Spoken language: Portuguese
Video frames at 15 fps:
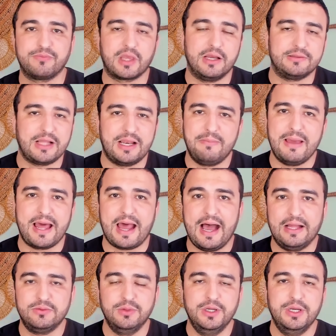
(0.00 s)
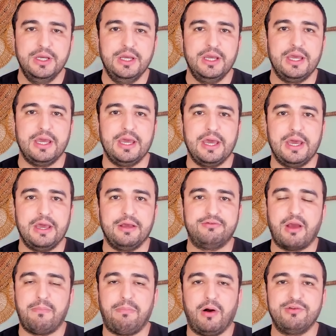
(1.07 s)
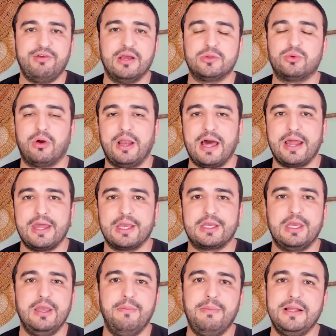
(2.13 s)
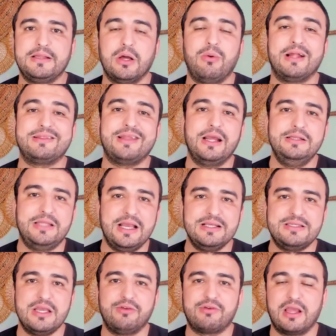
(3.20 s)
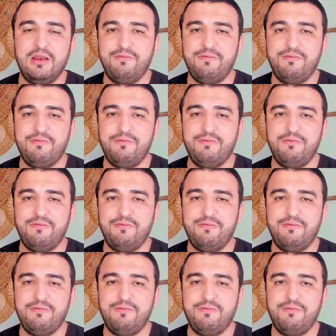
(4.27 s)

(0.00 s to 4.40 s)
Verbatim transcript: Ele está liberado, é, já pode retornar à equipe, então a tendência é de que ele